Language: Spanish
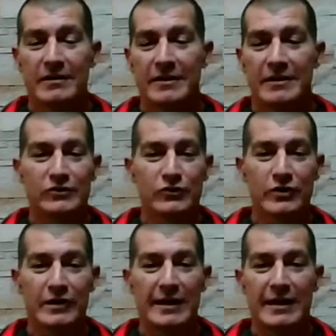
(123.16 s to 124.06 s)
es uno
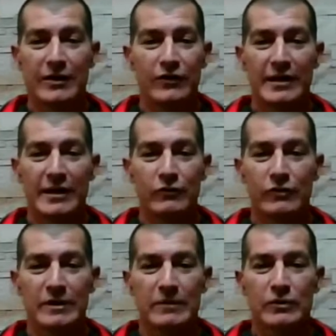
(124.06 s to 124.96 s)
de cada lado y cada uno
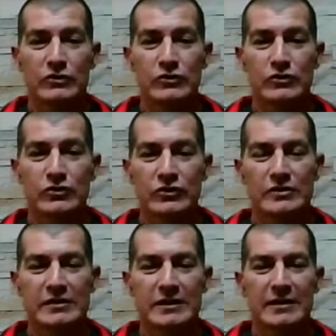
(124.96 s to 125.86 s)
está por lo suyo.
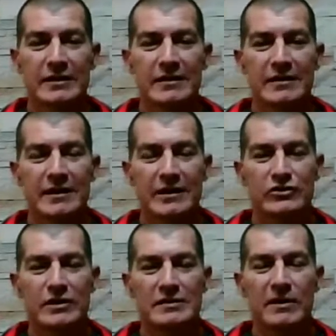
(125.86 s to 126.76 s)
Entonces,
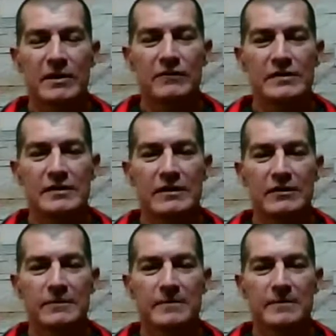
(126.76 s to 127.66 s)
eso se hace más difícil, ¿no?